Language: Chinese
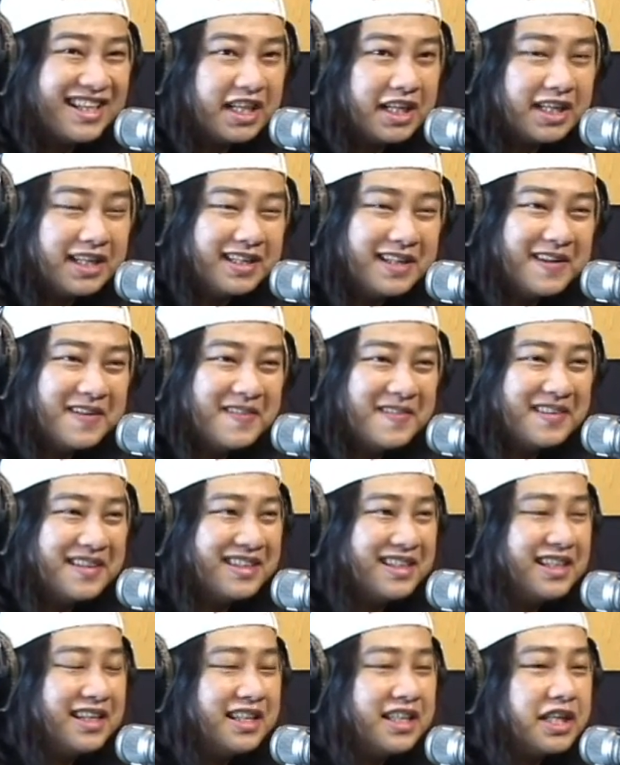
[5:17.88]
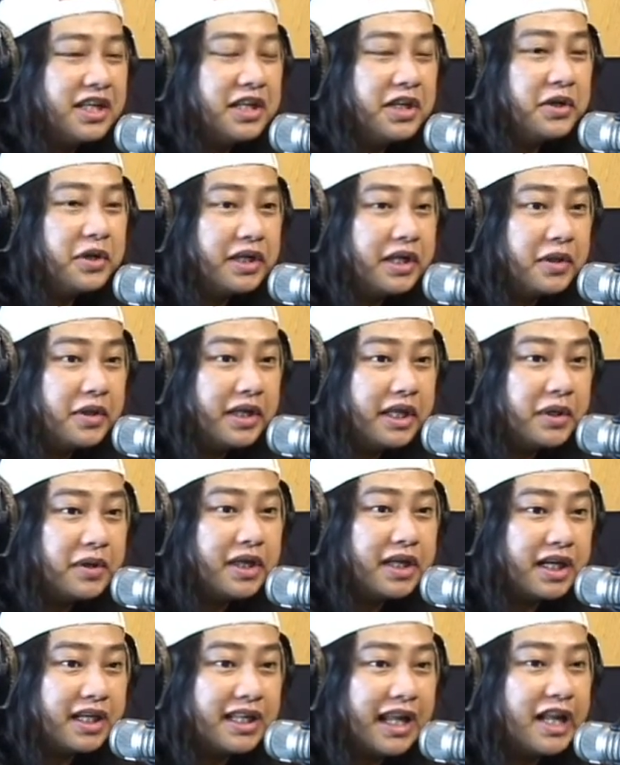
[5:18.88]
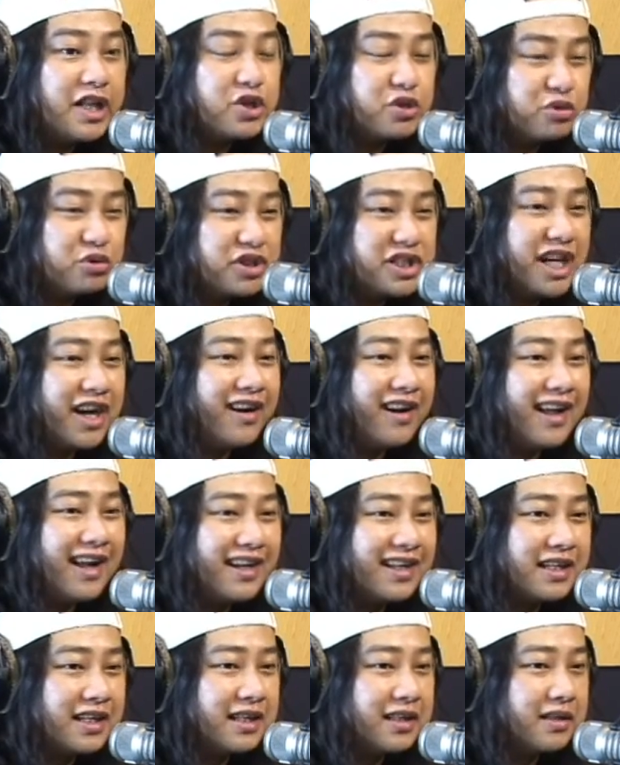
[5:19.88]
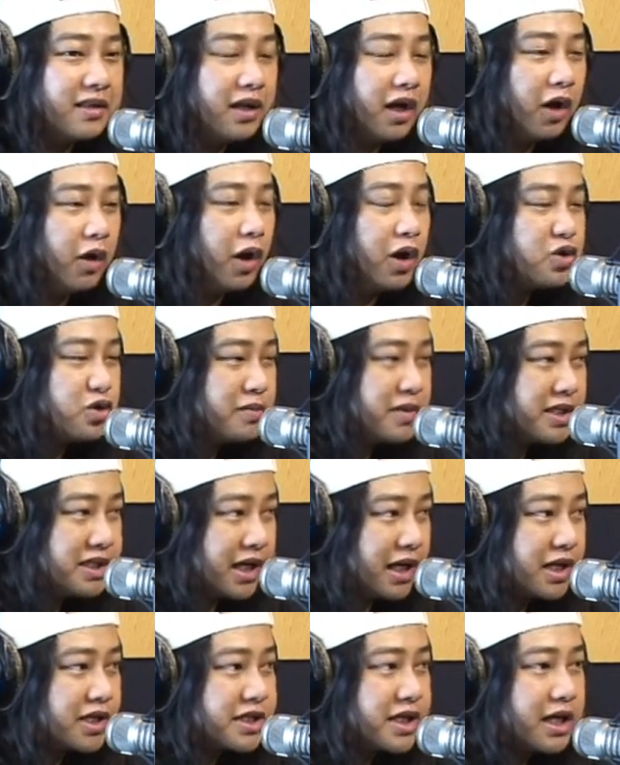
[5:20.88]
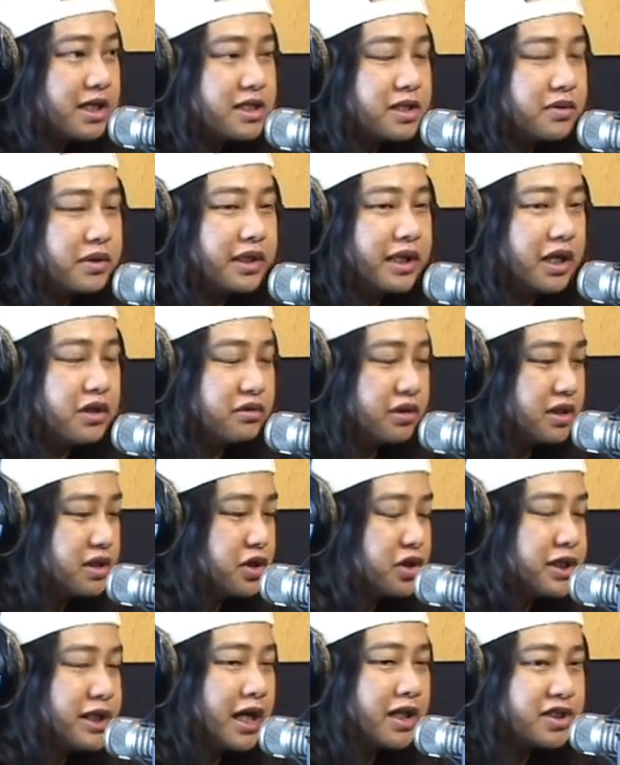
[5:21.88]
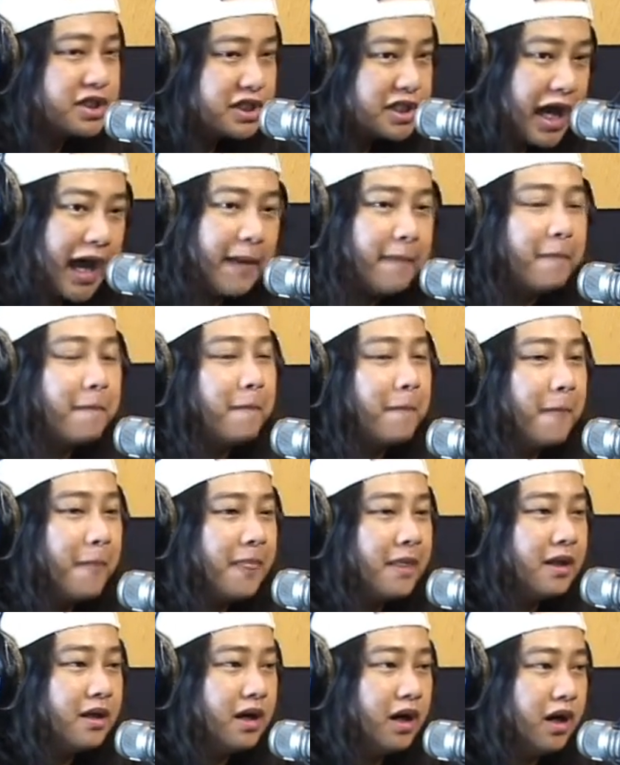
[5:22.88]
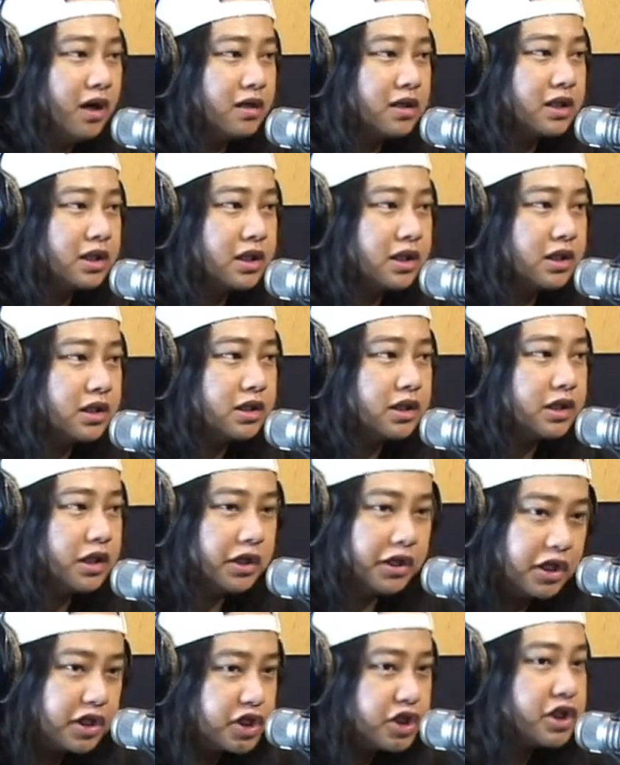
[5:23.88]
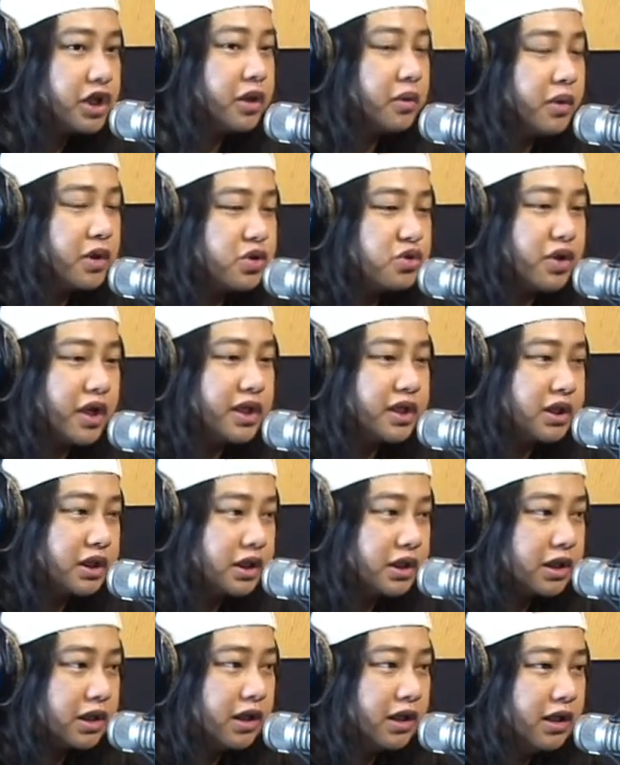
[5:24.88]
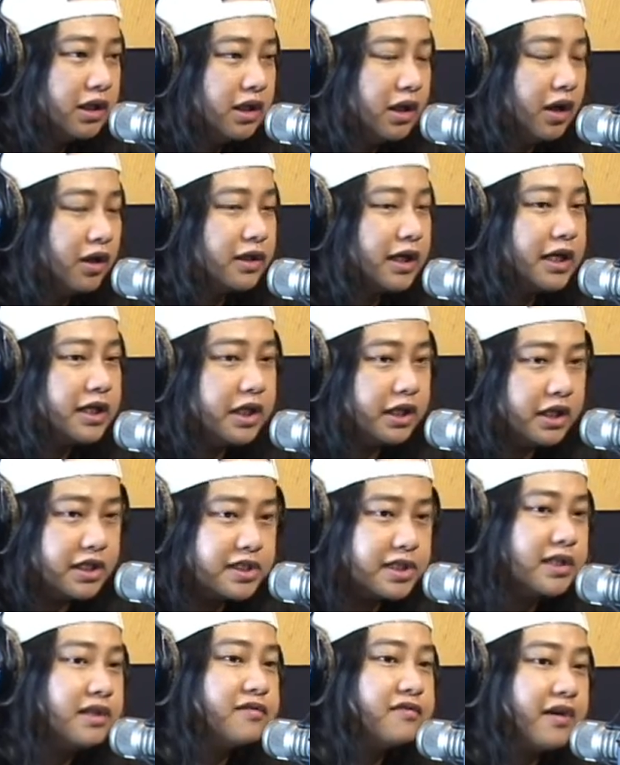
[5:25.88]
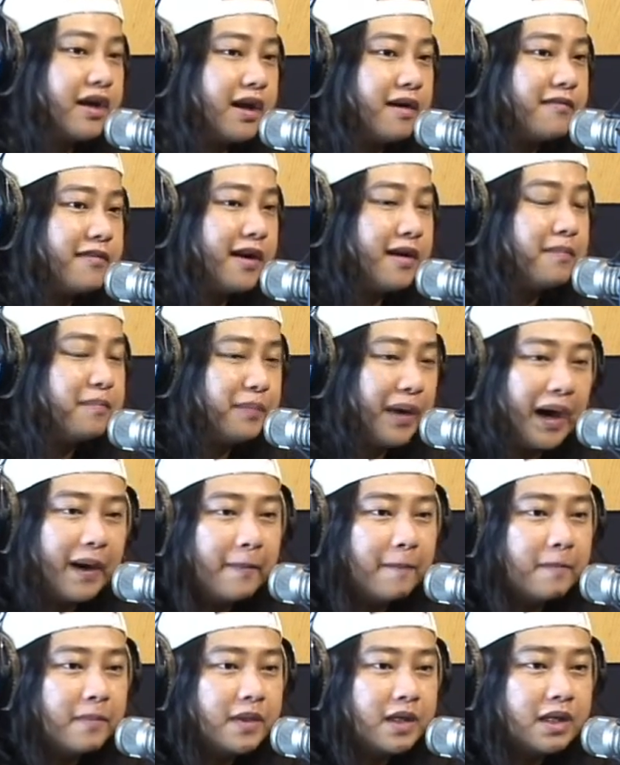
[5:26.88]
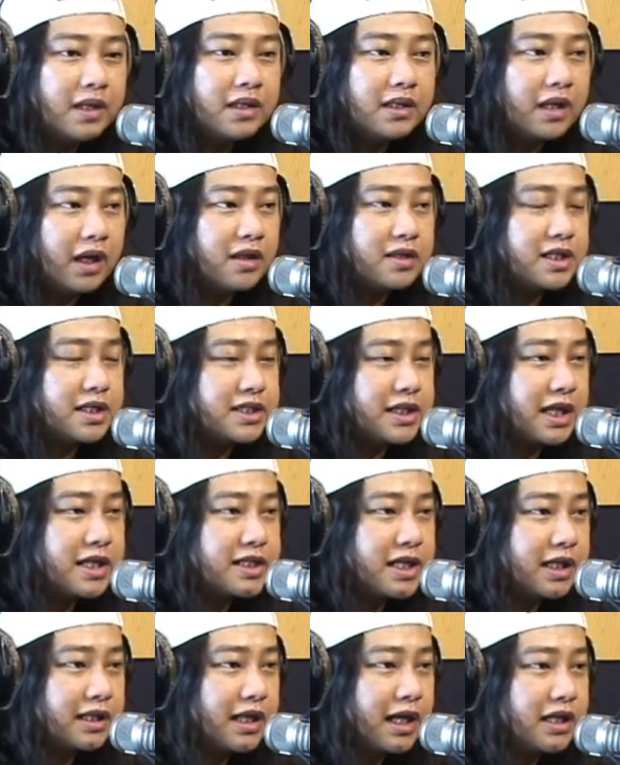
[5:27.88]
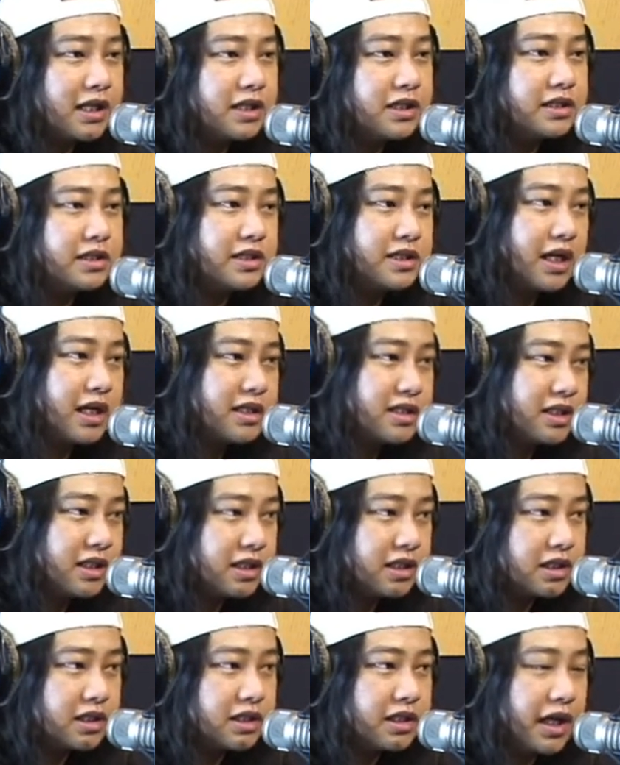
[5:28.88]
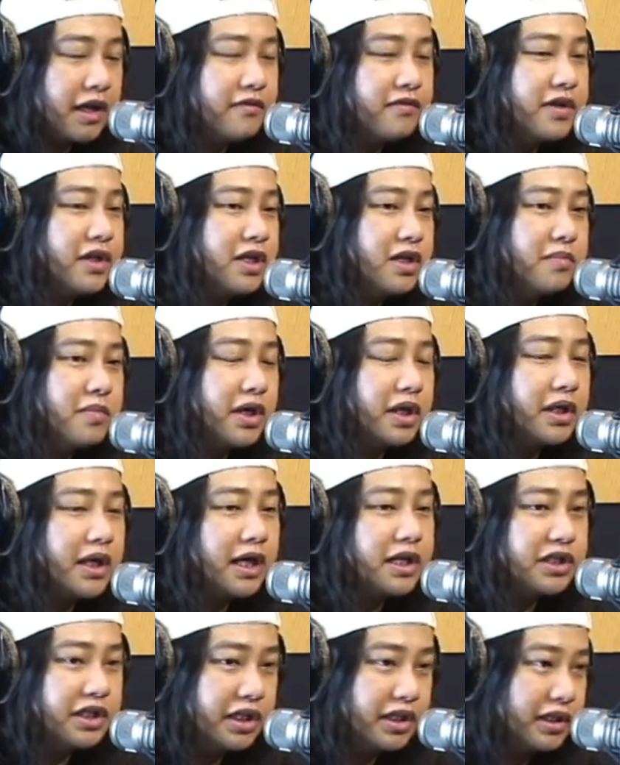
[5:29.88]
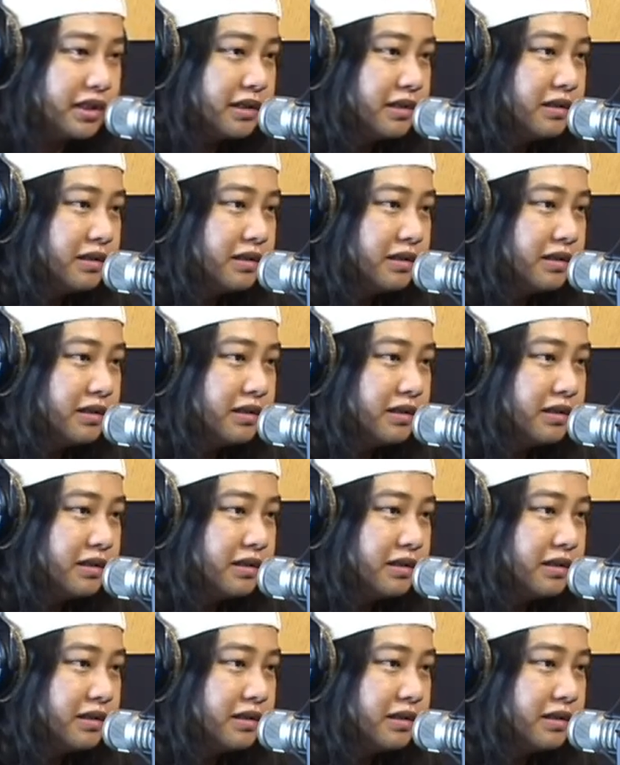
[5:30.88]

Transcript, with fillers: 那个，是你因为因为因为那个男主角了，那个哦，我要顺便讲一下这位男主角，就张之翰，嗯，哦，那个很年轻的一位帅哥，嗯，哦，他演的真的非常非常棒。然后再加上他在这个 MV 里面，他演